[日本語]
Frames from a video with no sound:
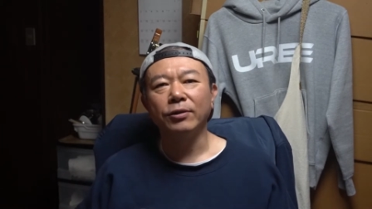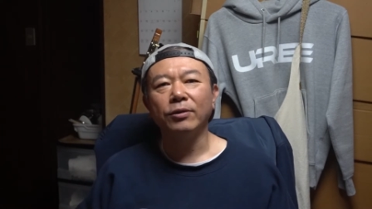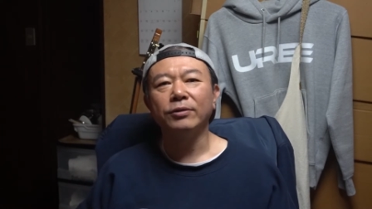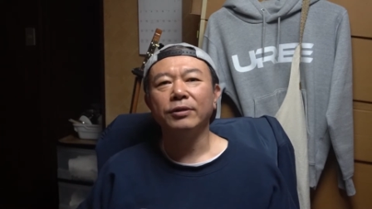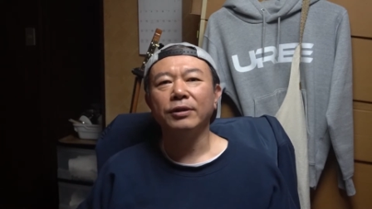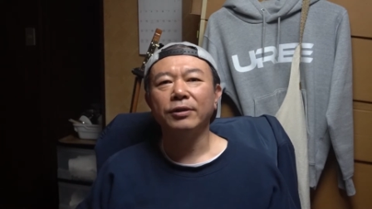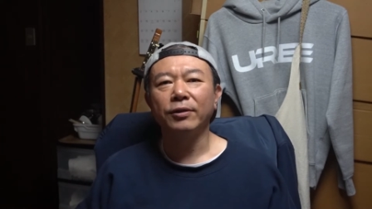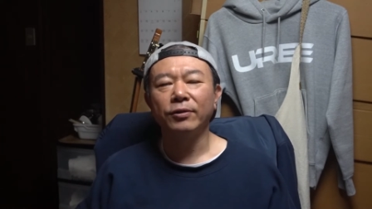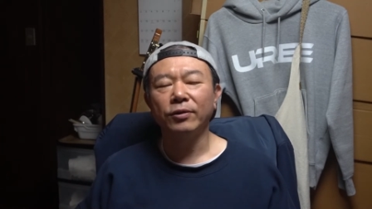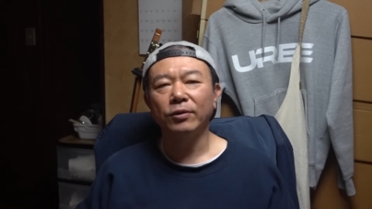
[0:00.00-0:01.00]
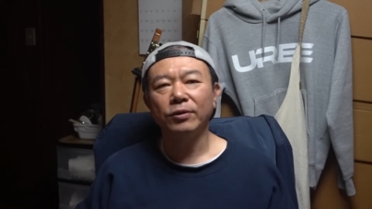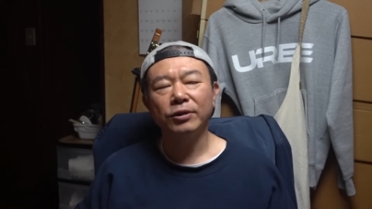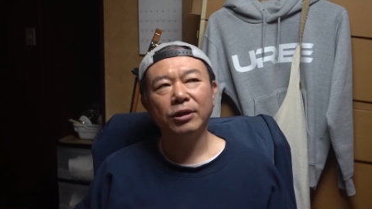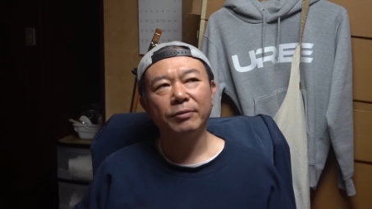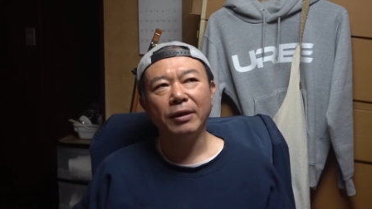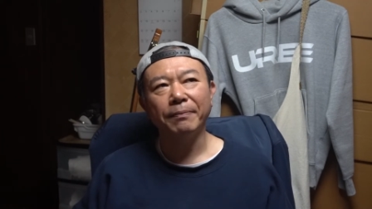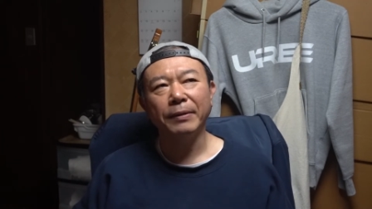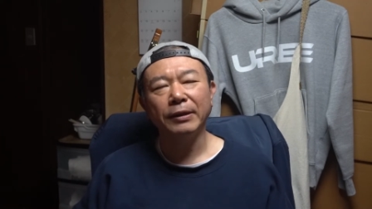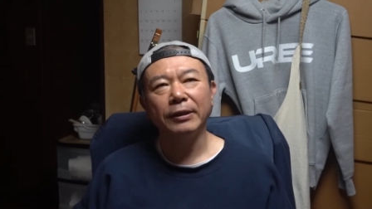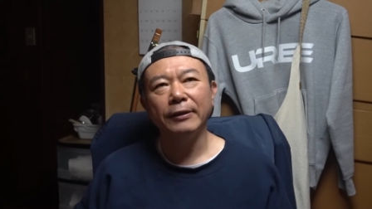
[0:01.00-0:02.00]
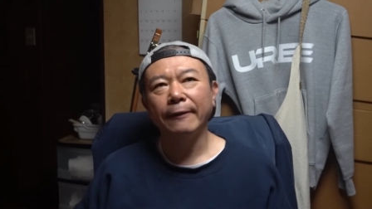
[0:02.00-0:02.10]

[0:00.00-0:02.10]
動くんですけどどうしてもやっぱり